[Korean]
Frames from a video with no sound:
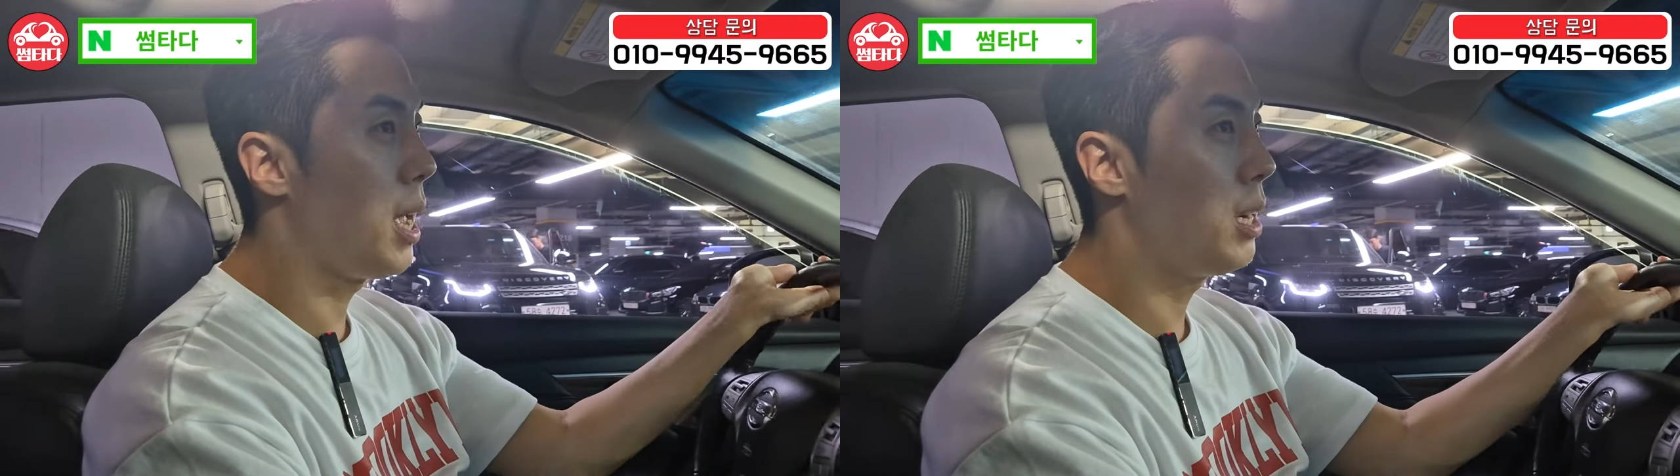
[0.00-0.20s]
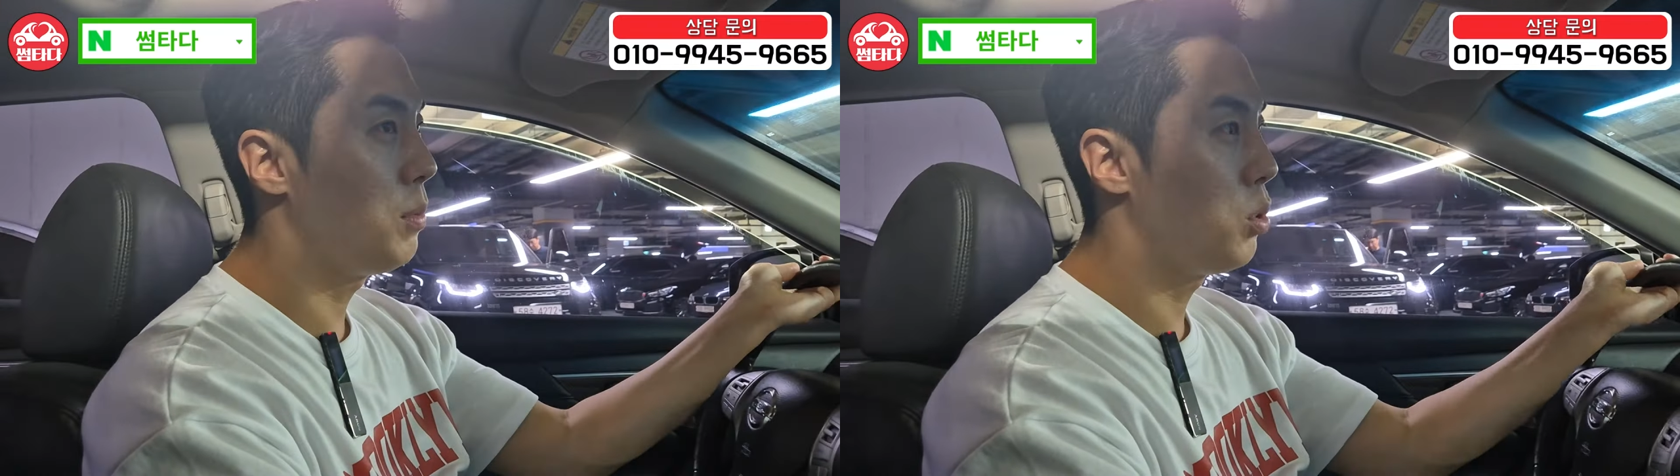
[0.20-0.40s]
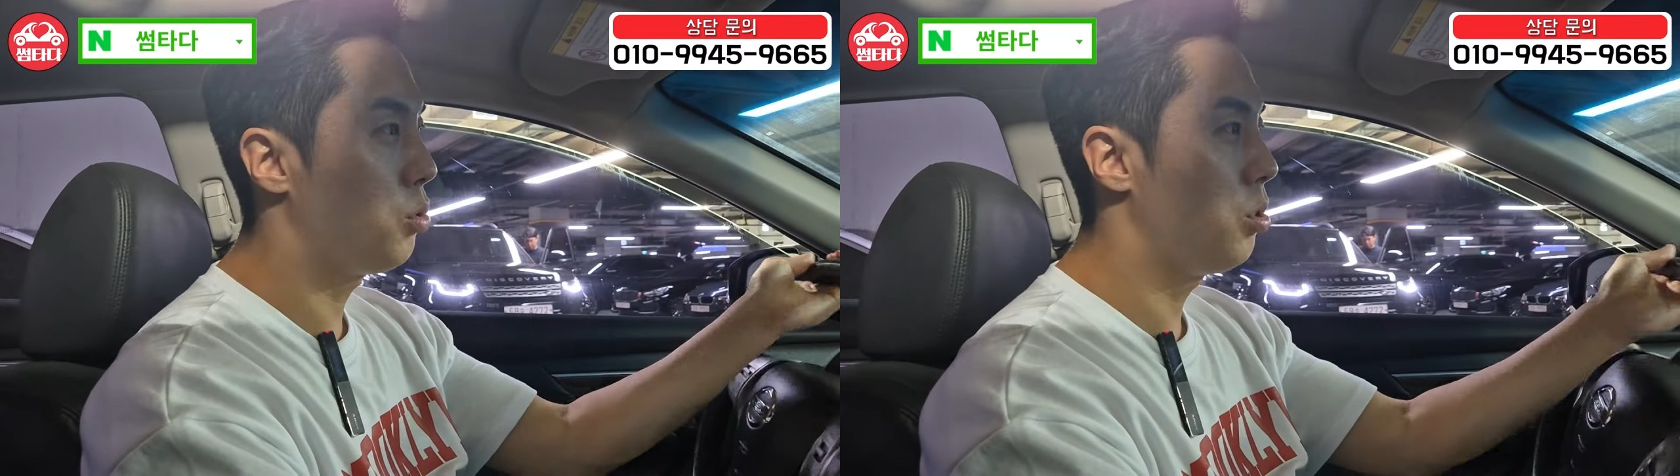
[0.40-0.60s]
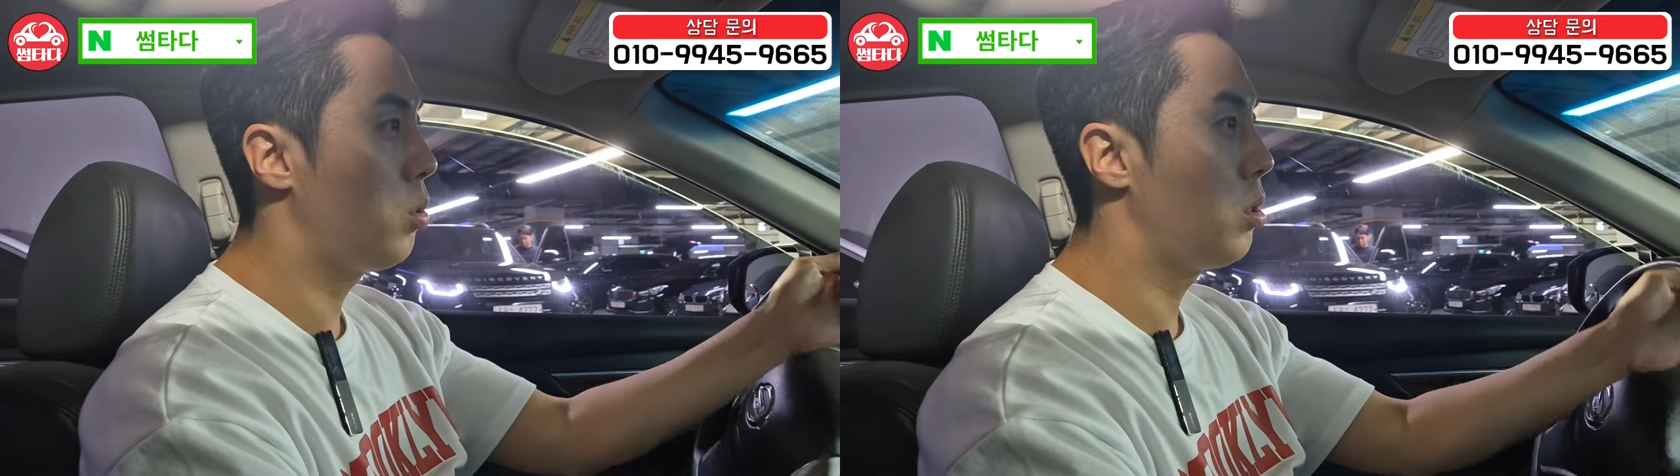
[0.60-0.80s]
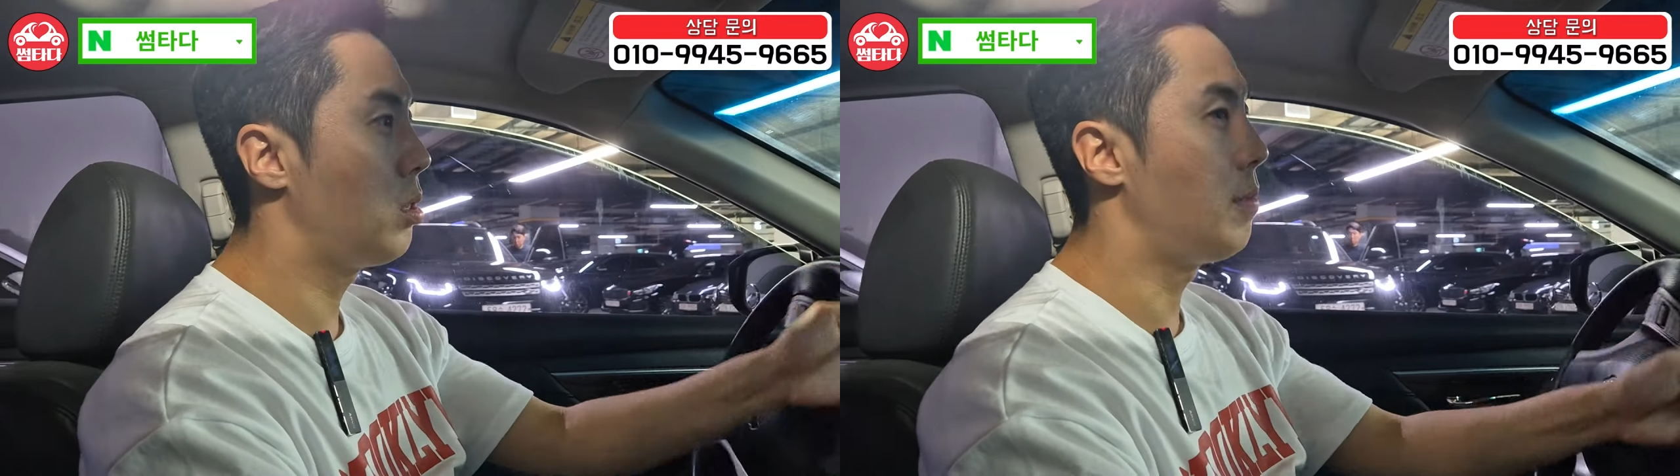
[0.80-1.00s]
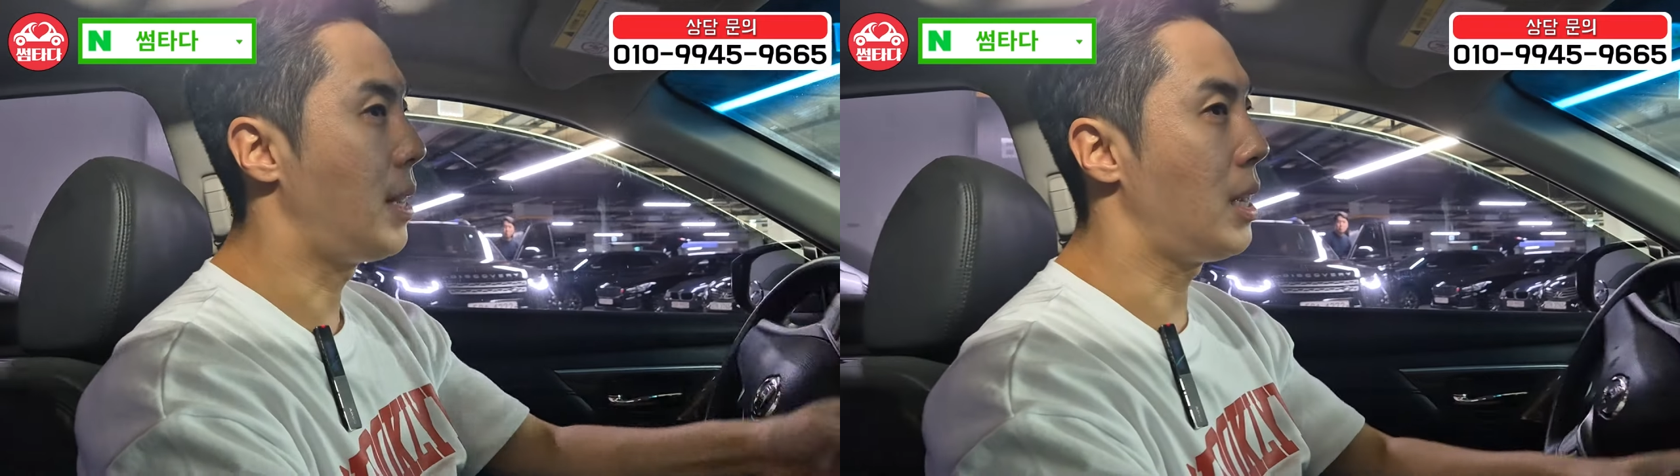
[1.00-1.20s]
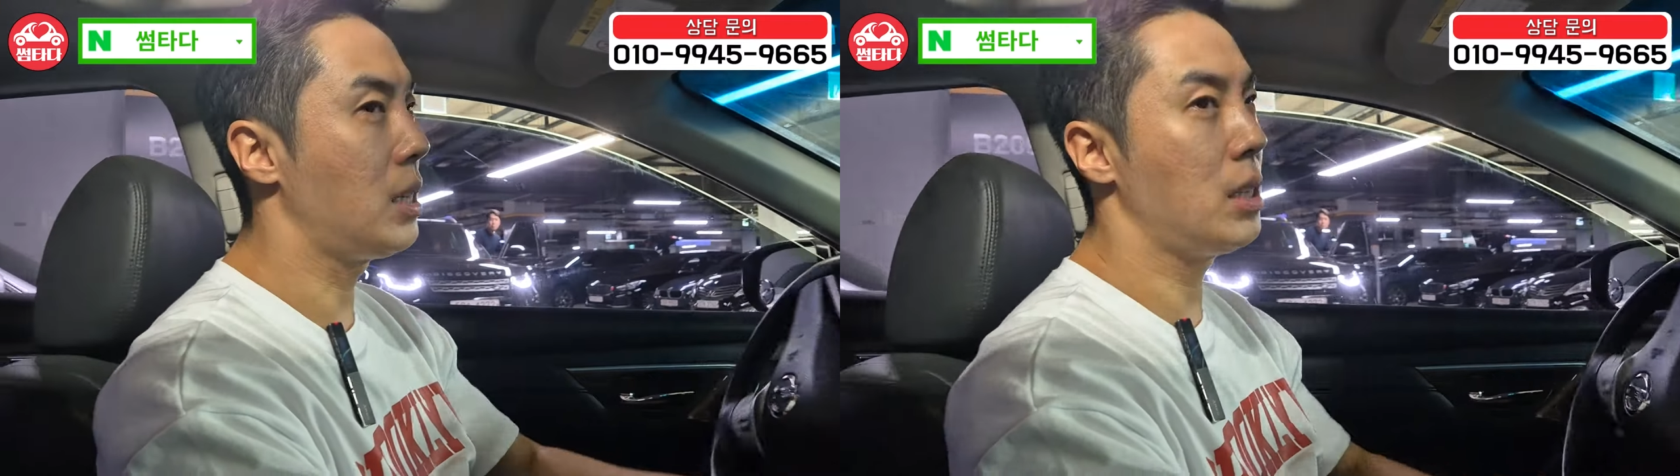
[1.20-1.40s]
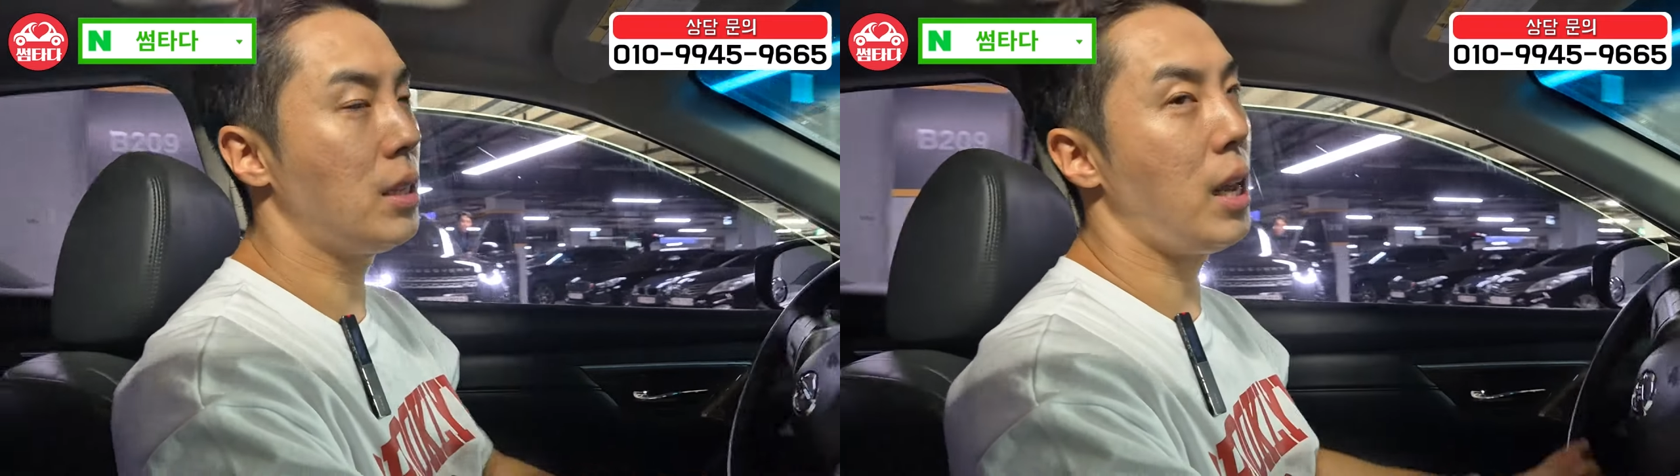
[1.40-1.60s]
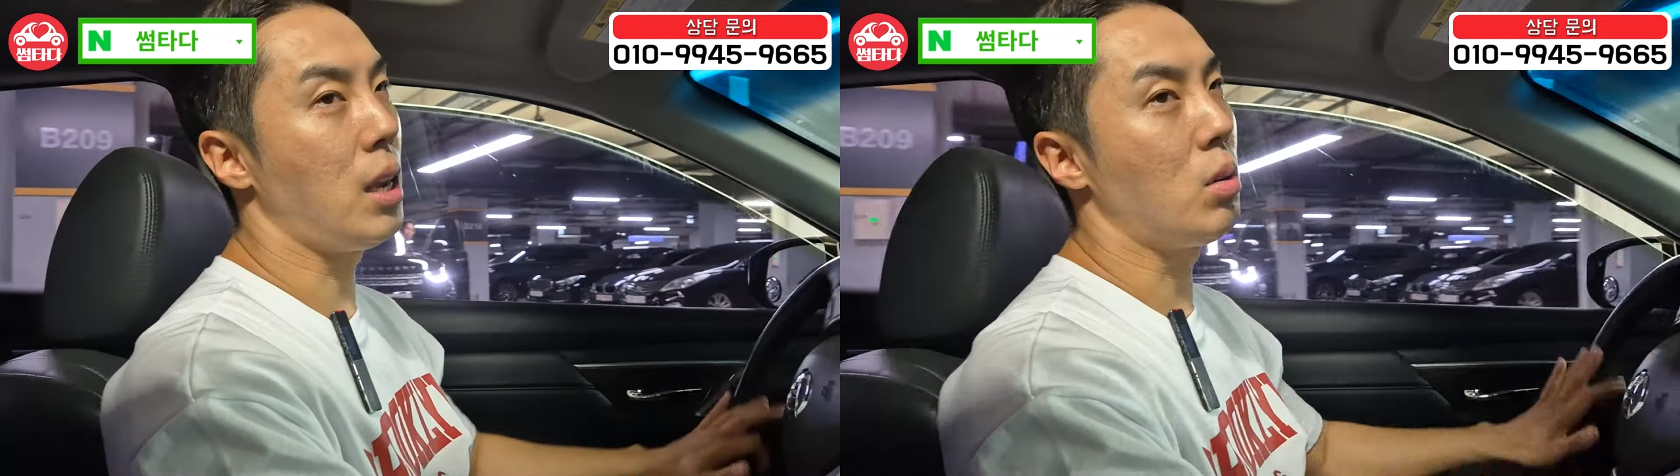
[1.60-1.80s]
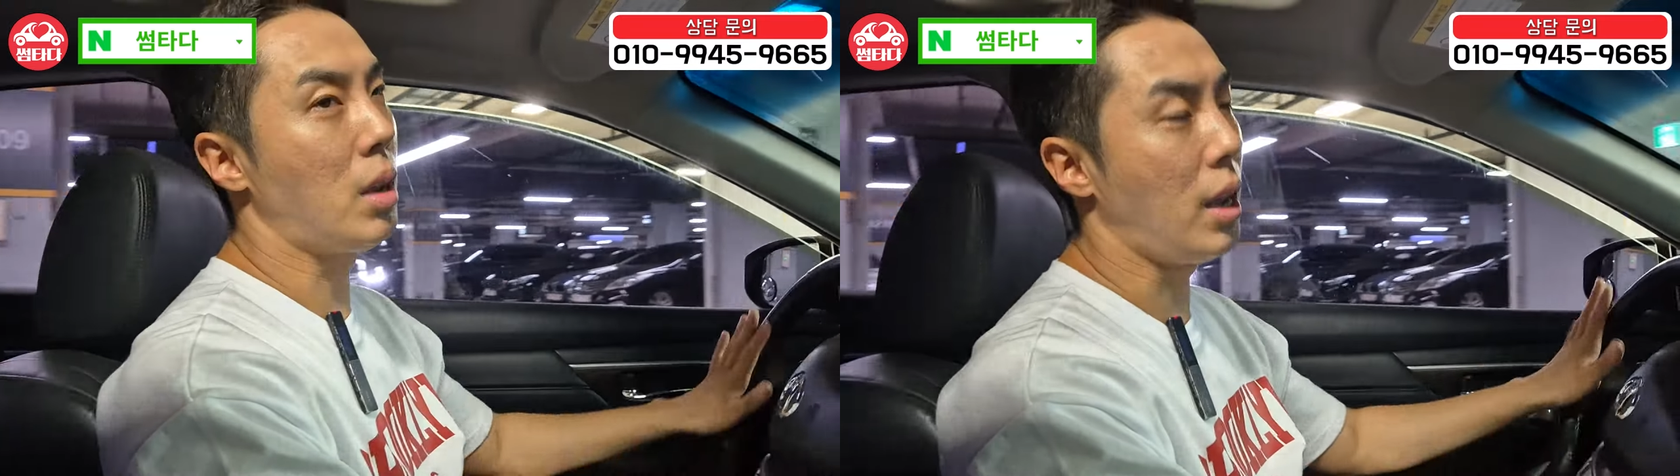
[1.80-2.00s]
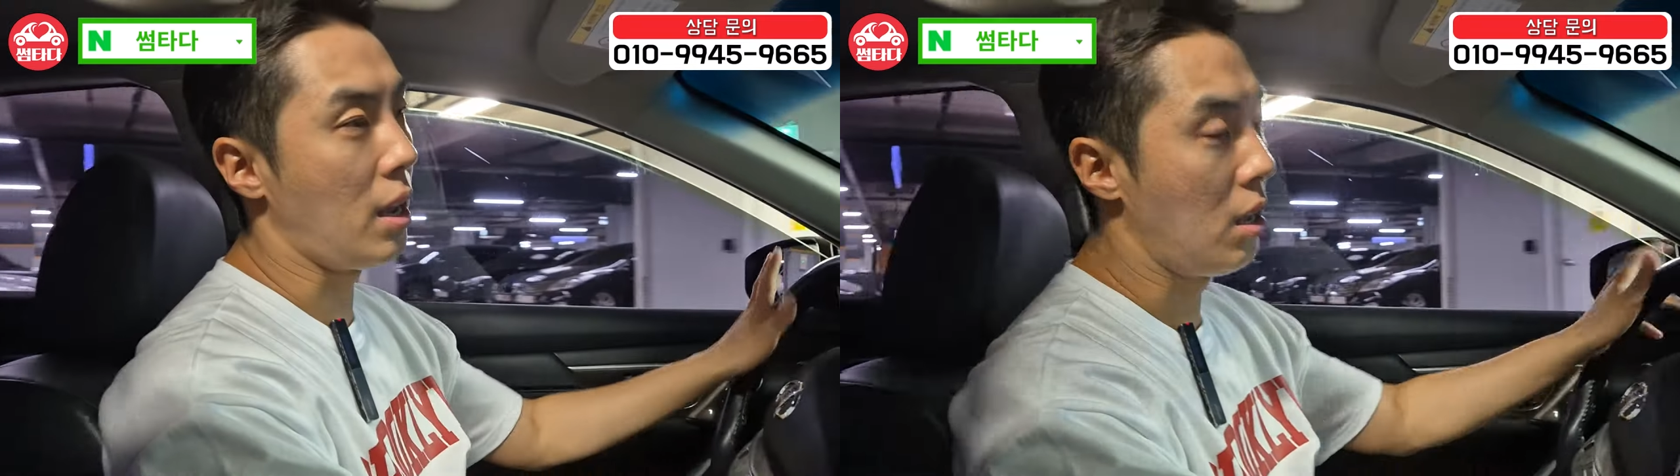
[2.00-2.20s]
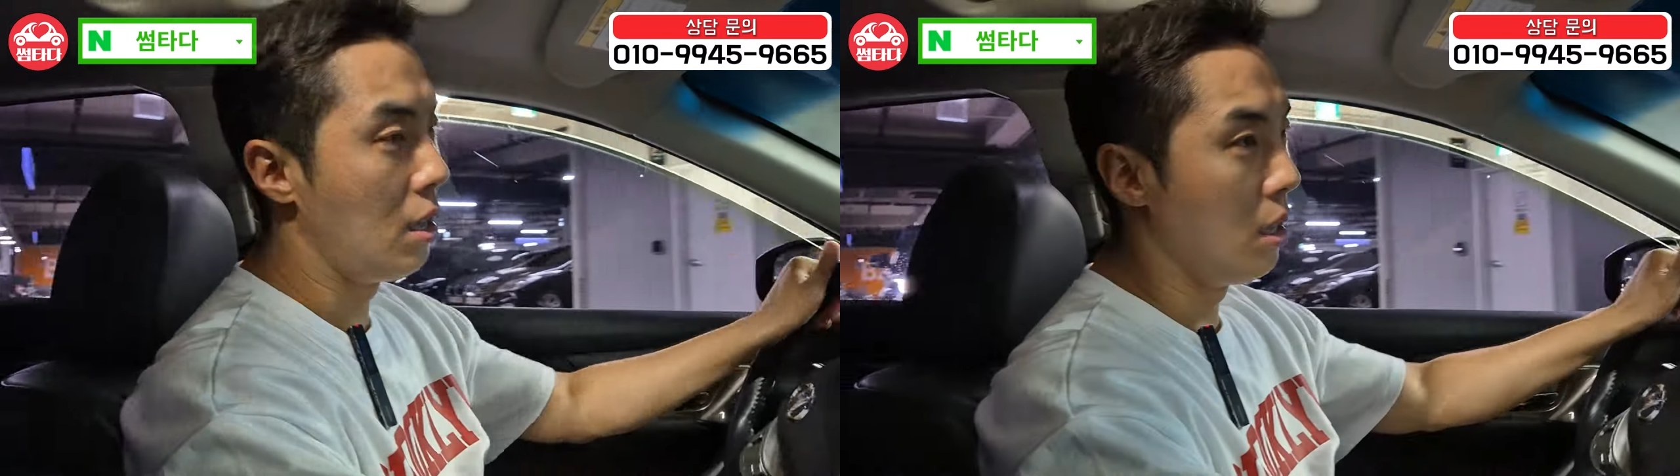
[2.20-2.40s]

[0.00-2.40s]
계약금 넣고 출고를 많이 하시는데 이렇게